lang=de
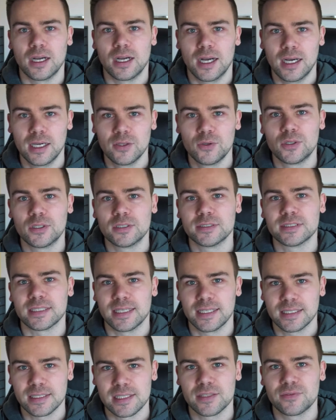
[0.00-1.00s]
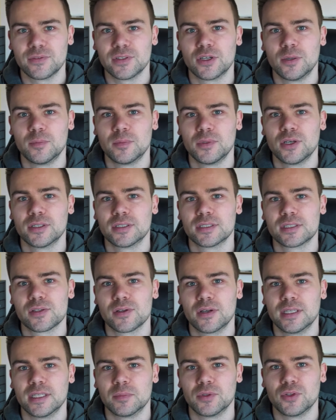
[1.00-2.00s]
Hallo und herzlich willkommen Leute
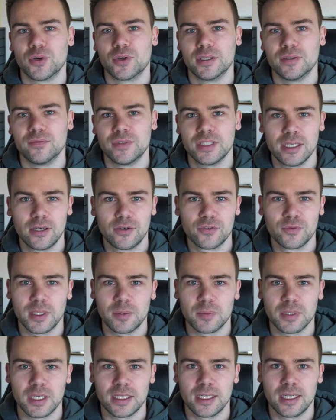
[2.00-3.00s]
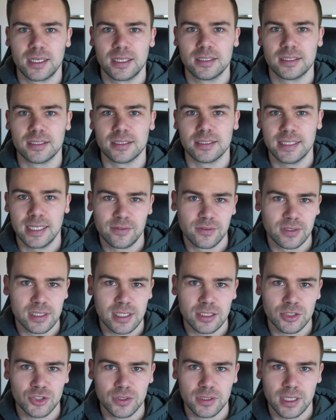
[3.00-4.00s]
zu einem neuen Video auf meinem Kanal. Ja, wir
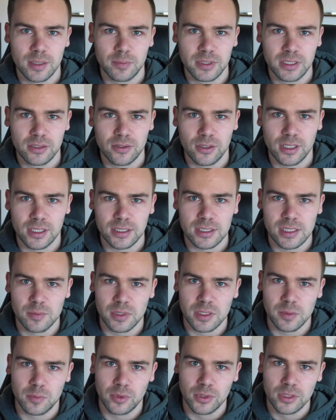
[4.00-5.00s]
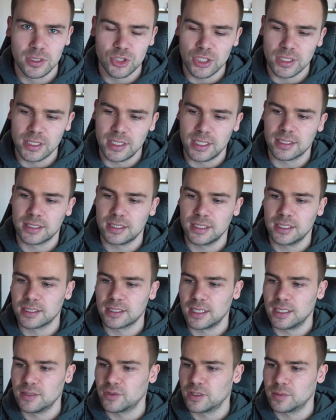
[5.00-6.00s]
sehen schon, der Bitcoin hat ziemlich bullisch
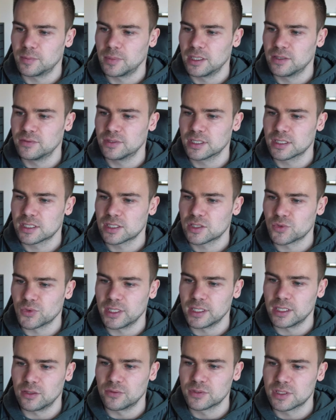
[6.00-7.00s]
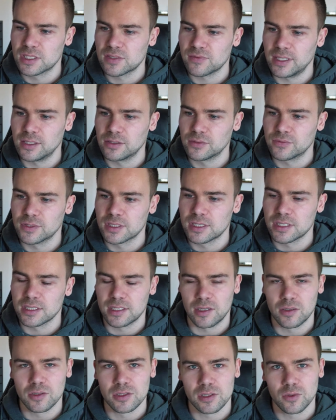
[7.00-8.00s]
reagiert, einfach mal wieder straight auf
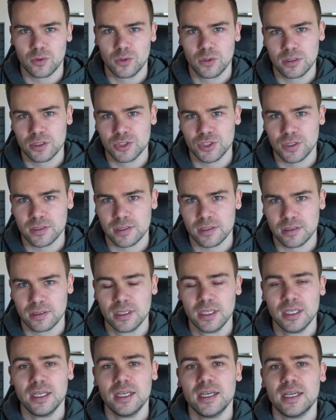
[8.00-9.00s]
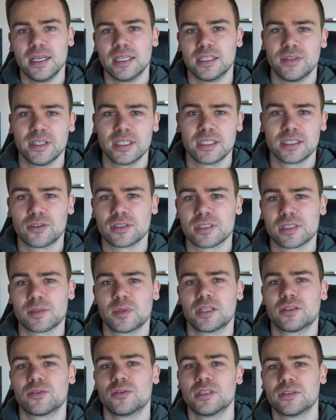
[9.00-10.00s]
42.000 hochgeschossen. Ich wäre trotzdem
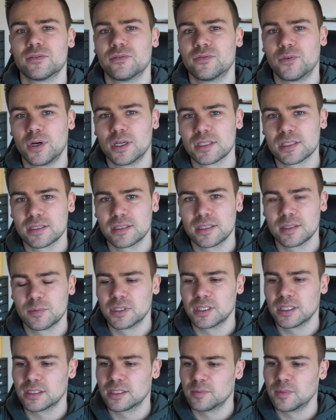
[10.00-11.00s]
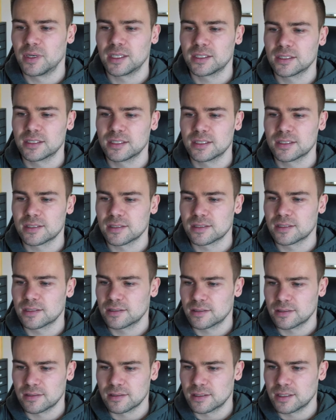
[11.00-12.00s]
natürlich vorsichtig mit der Thematik jetzt,
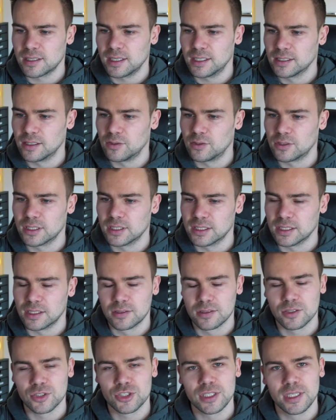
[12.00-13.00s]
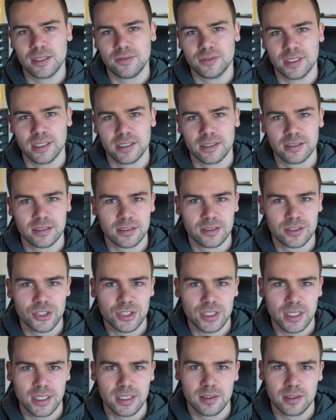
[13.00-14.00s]
es äh, kann auch genauso schnell wieder äh,
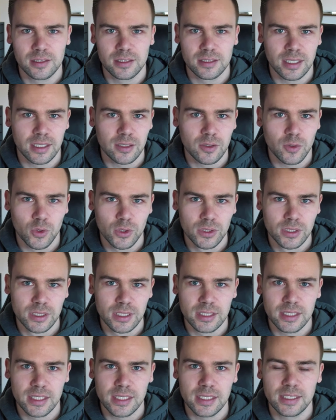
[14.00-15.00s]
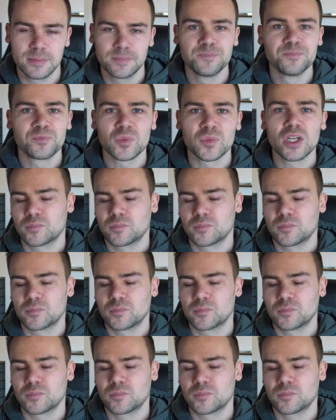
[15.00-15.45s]
steil nach unten gehen.